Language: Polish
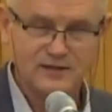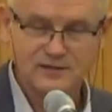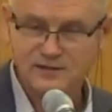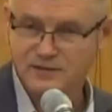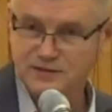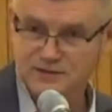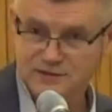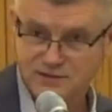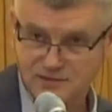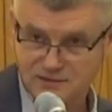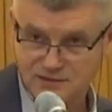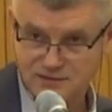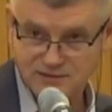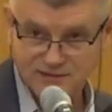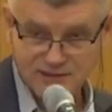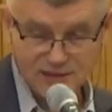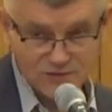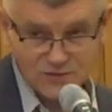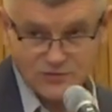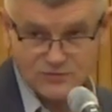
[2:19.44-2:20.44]
niż
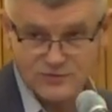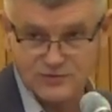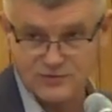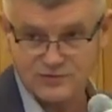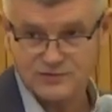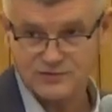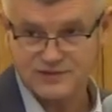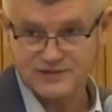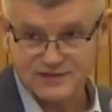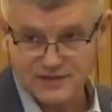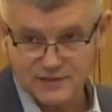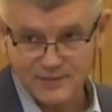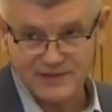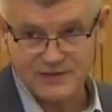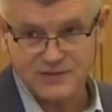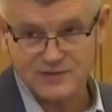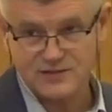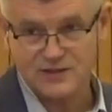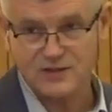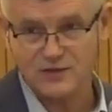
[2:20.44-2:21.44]
zacząć
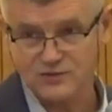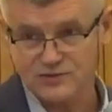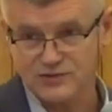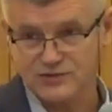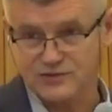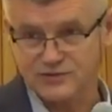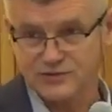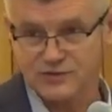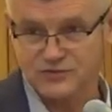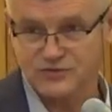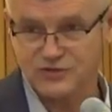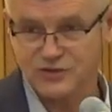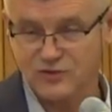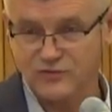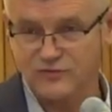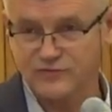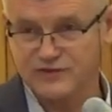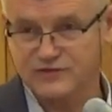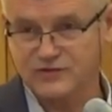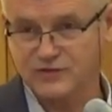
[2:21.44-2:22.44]
systematycznie chodzić do
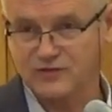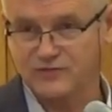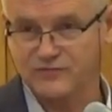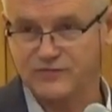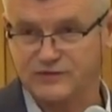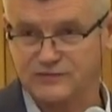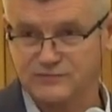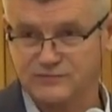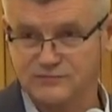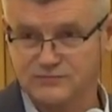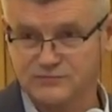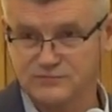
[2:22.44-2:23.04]
szkoły wieczorowej.